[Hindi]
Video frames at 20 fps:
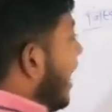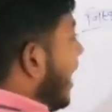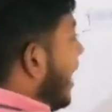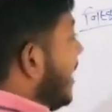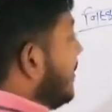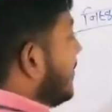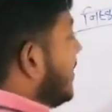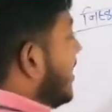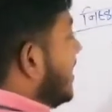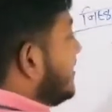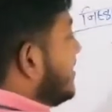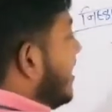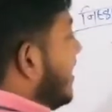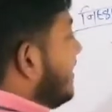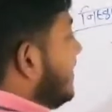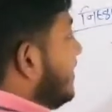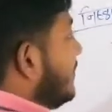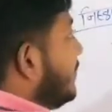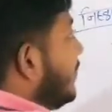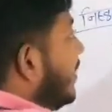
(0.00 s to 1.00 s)
आम का
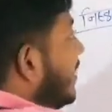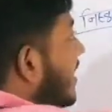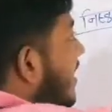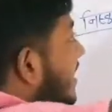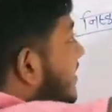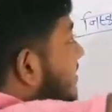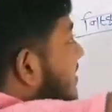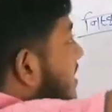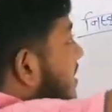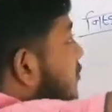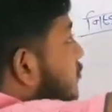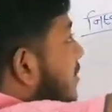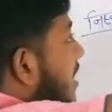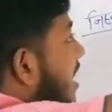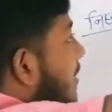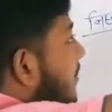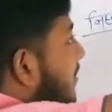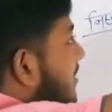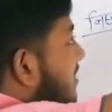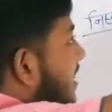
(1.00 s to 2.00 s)
शादी पक्का से तो
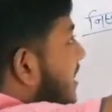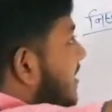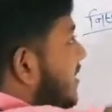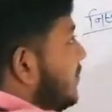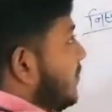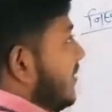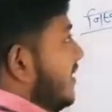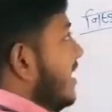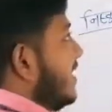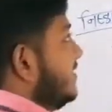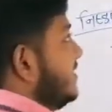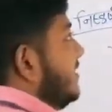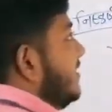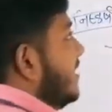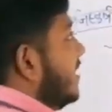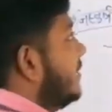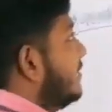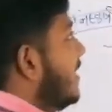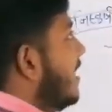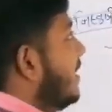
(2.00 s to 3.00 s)
आम का शादी पक्का से
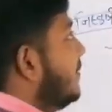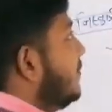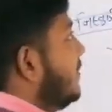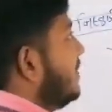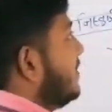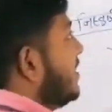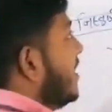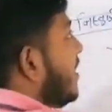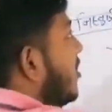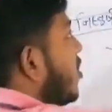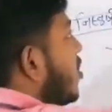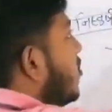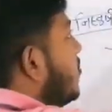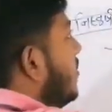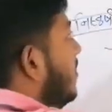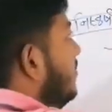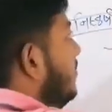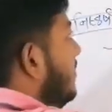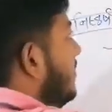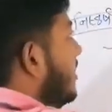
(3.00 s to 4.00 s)
करवाएं मीठा
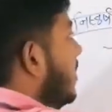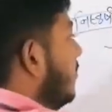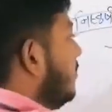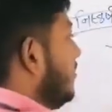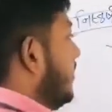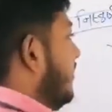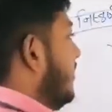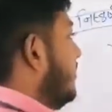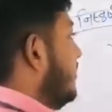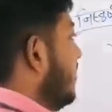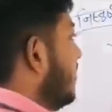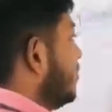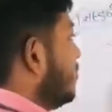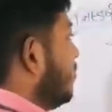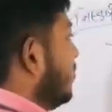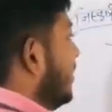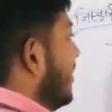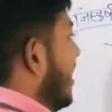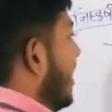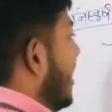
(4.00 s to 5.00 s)
कॉमन मीठा को बताइए डेढ़
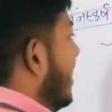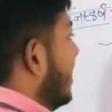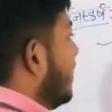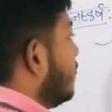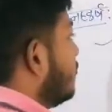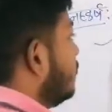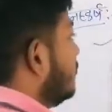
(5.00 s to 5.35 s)
सौ का है